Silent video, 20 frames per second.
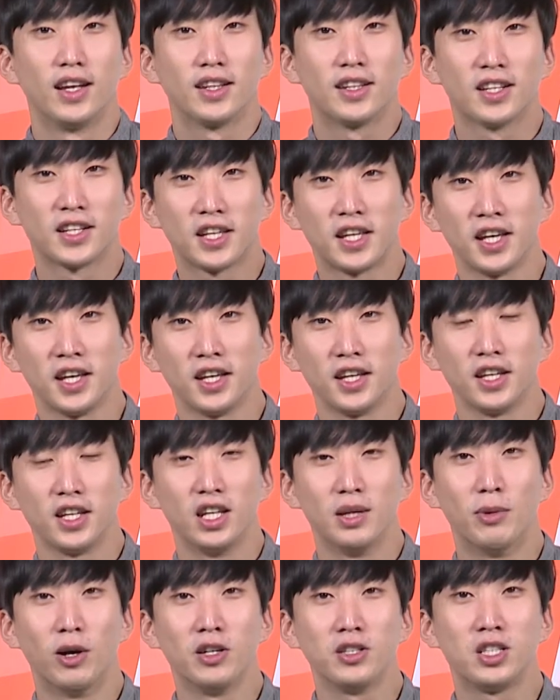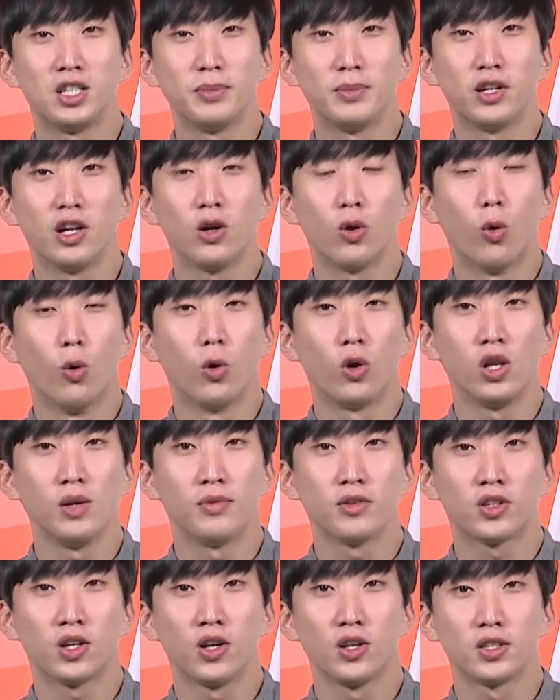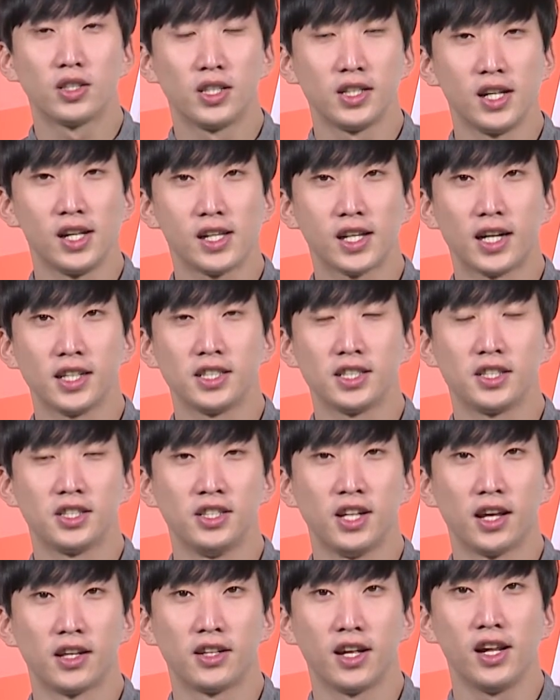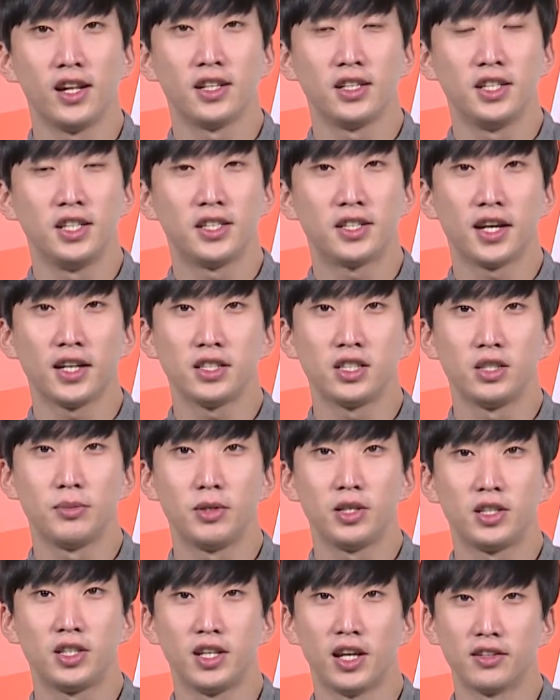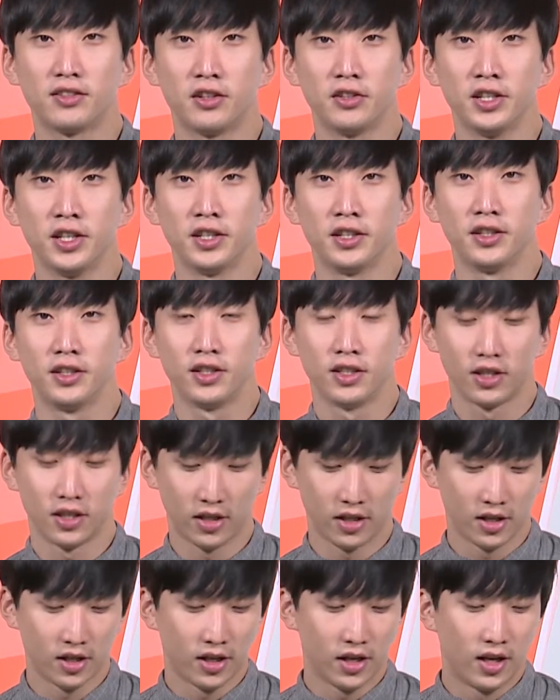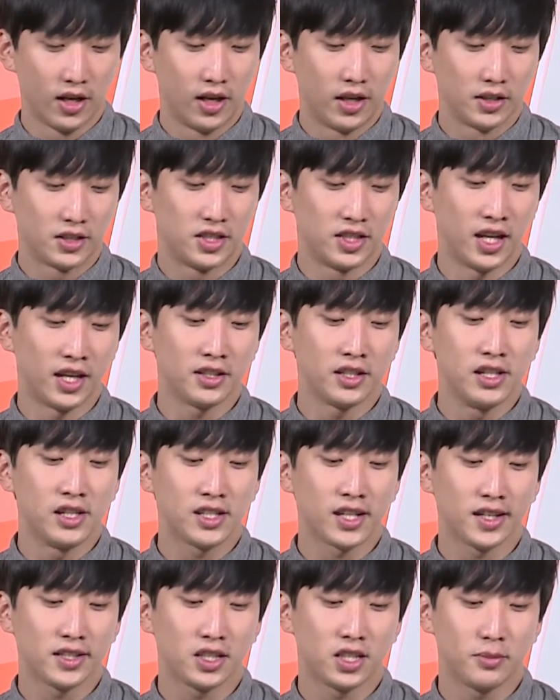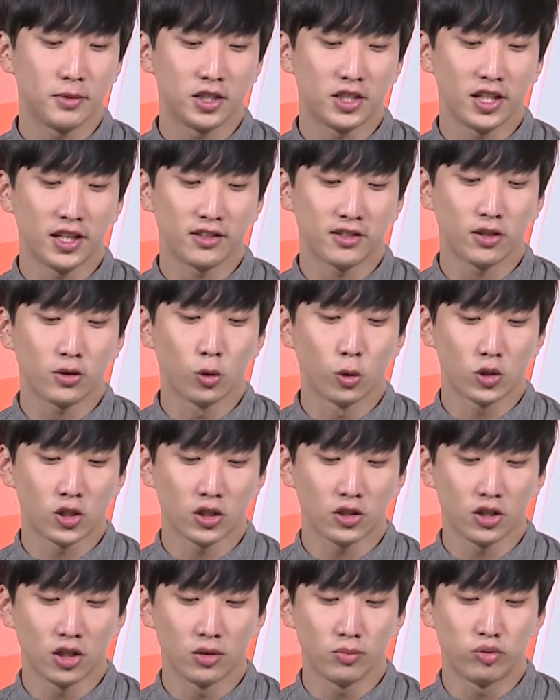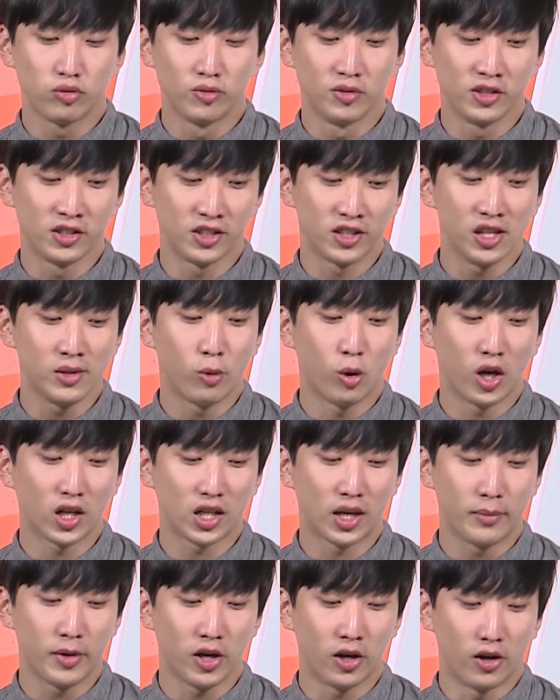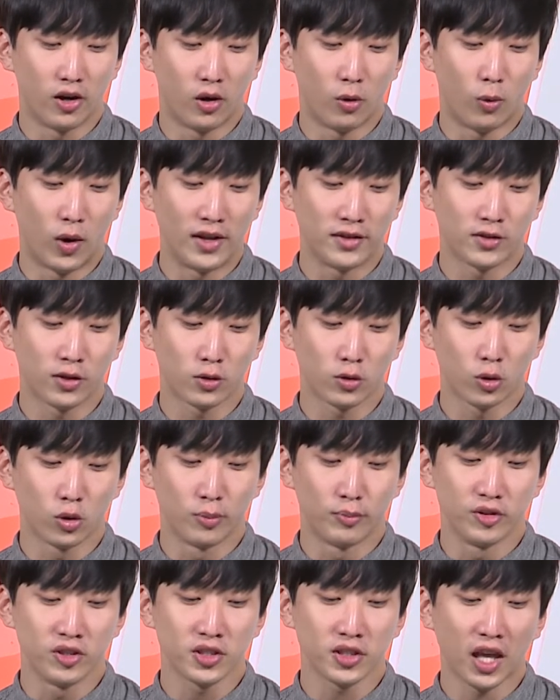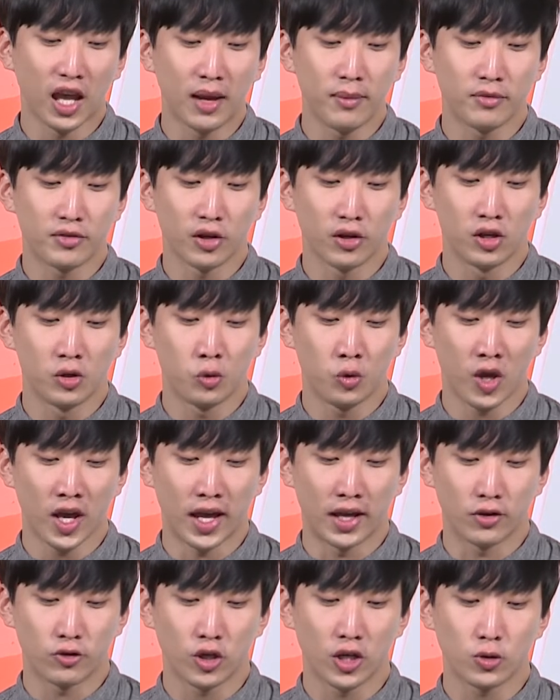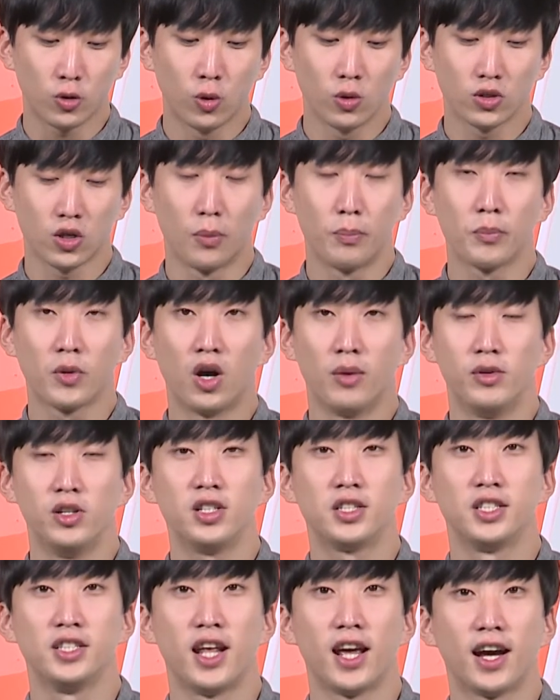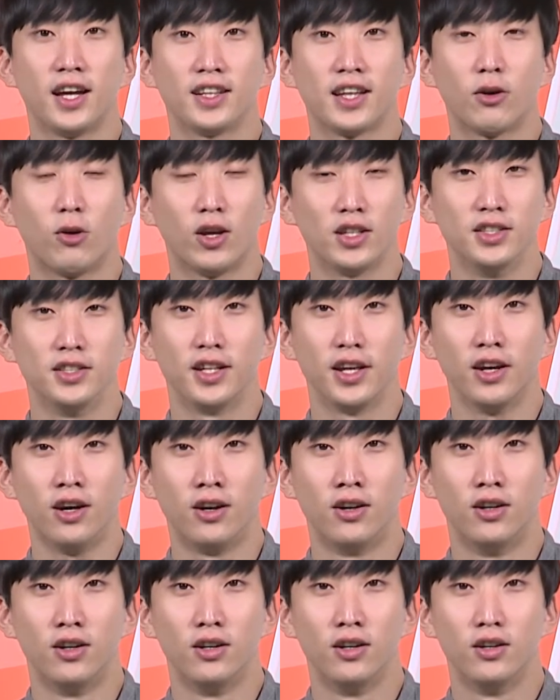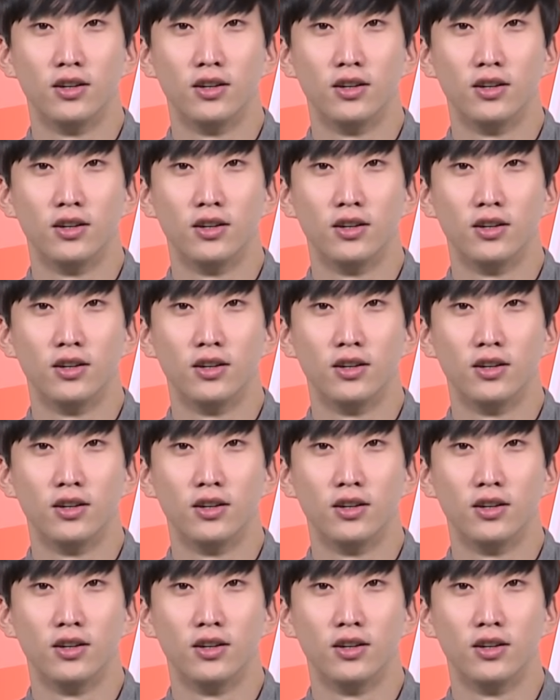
특히 이번 11월 5일부터 7일까지 진행될 2차 CBT에서는 지난 1차 CBT에서 놓쳤던 부분들을 보완하며 완성도 높은 게임성을 위해 최종 점검을 진행한다고 하는데요.